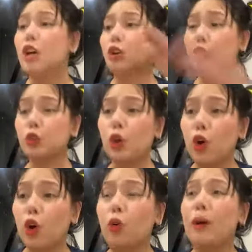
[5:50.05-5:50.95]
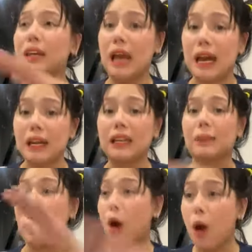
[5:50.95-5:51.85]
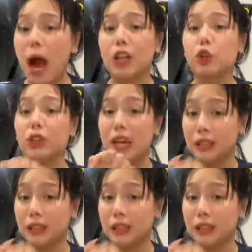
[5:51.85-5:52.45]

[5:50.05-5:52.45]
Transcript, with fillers: Gusto kong mangyari na mahawakan ko yung